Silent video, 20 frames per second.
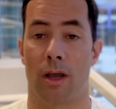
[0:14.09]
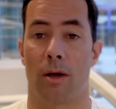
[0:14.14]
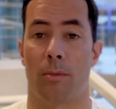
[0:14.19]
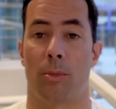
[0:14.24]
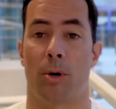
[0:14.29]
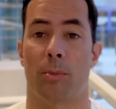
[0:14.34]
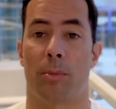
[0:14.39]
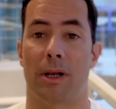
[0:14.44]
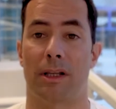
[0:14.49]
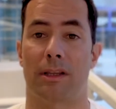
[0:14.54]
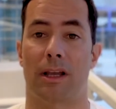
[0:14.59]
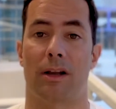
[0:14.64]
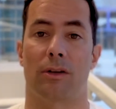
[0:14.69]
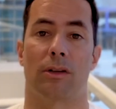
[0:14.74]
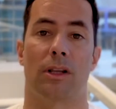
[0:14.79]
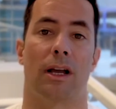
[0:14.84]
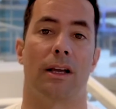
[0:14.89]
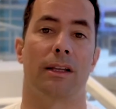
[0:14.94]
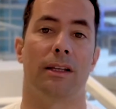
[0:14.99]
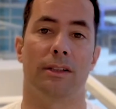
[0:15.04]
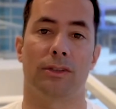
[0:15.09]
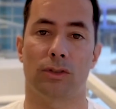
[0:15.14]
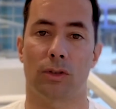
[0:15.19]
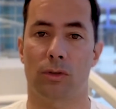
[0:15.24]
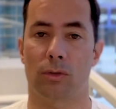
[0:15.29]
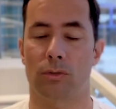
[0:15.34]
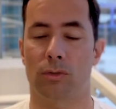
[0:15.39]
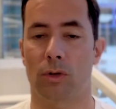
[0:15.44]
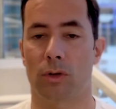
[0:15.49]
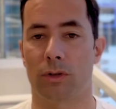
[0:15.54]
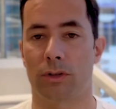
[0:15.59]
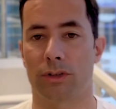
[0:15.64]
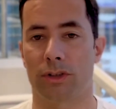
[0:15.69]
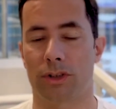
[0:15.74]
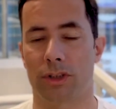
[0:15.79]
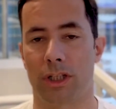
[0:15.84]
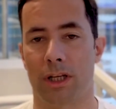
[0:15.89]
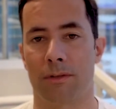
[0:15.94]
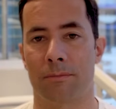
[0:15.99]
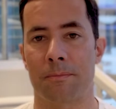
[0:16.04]
proprietário da Ritz
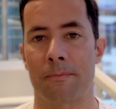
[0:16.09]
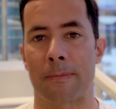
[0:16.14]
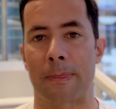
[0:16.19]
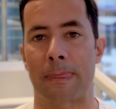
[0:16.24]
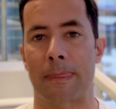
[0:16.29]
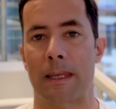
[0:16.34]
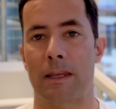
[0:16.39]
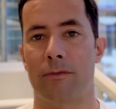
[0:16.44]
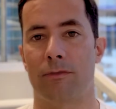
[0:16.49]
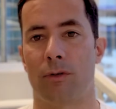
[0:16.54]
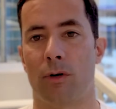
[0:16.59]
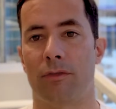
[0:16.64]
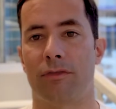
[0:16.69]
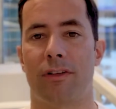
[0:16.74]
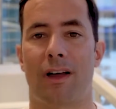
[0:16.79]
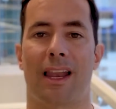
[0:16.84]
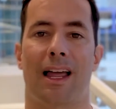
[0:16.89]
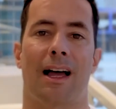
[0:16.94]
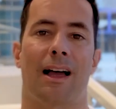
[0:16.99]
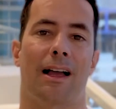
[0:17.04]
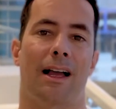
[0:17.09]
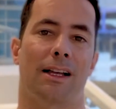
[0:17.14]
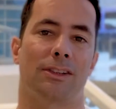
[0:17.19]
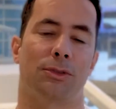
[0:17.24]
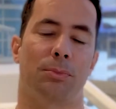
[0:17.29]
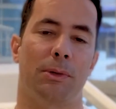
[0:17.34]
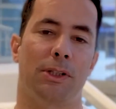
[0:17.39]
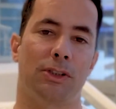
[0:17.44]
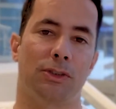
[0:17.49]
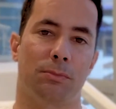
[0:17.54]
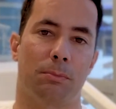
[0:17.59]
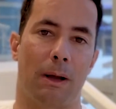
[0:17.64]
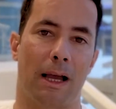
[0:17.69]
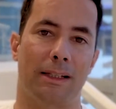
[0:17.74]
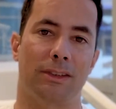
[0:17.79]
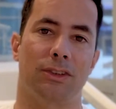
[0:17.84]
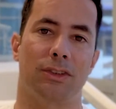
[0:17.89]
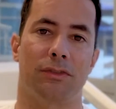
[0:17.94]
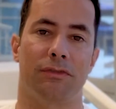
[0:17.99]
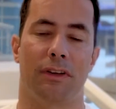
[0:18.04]
Odontologia e vou falar as
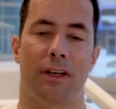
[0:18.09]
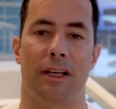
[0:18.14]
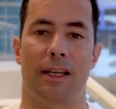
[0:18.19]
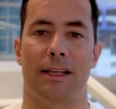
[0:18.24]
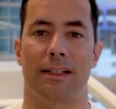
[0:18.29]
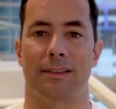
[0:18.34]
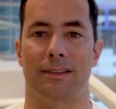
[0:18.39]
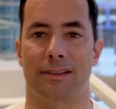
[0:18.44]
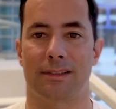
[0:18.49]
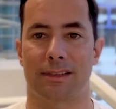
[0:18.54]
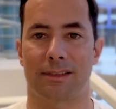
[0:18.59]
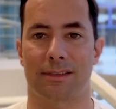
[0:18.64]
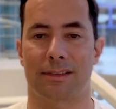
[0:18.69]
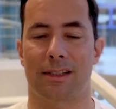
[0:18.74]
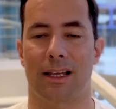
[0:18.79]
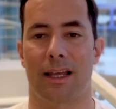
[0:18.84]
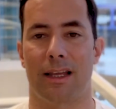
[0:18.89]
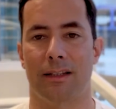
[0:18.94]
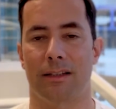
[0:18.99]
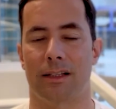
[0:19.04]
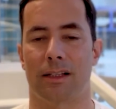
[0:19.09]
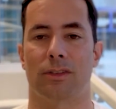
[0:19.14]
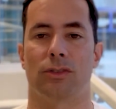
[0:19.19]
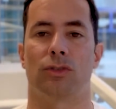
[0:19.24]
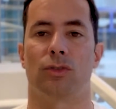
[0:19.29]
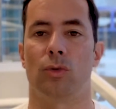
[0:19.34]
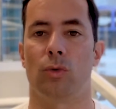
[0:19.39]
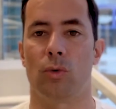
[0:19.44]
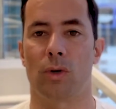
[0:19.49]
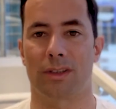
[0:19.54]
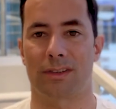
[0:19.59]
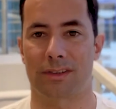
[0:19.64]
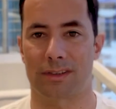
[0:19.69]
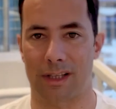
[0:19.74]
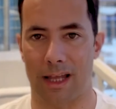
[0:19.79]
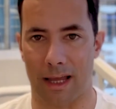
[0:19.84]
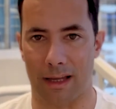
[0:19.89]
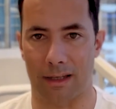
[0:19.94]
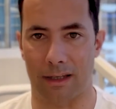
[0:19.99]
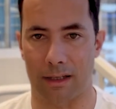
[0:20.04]
principais diferenças entre as duas
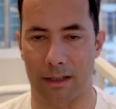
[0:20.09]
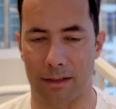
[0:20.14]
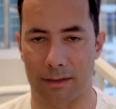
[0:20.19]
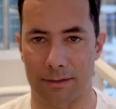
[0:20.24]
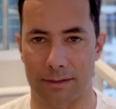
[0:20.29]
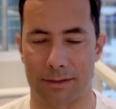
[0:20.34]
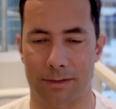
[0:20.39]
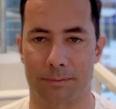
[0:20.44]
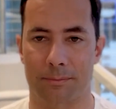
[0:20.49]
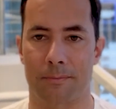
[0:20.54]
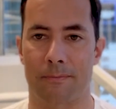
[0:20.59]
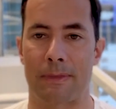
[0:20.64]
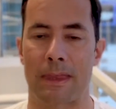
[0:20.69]
técnicas.